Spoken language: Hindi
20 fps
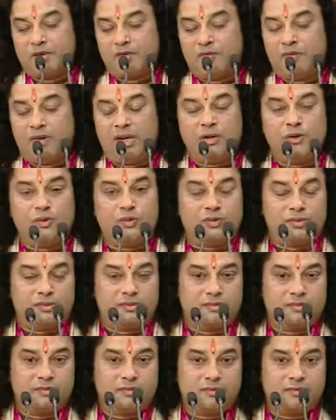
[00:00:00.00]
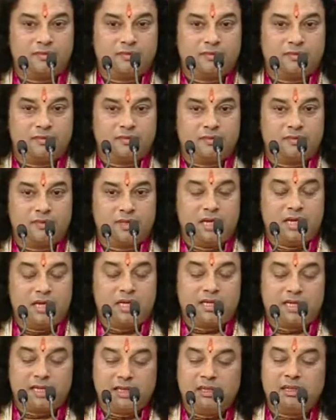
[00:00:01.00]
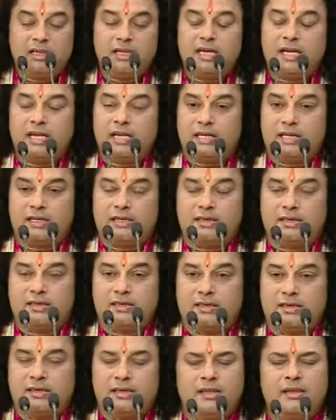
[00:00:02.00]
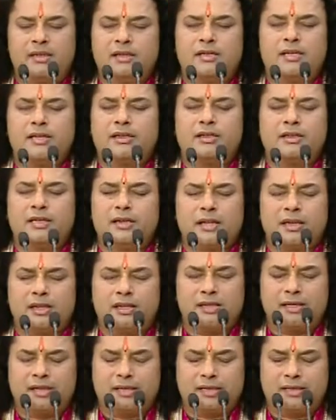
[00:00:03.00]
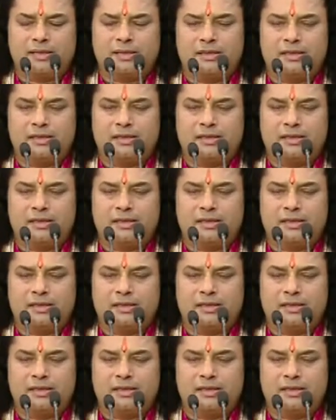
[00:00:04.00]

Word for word: वायु चलती है लेकिन दिखती नहीं है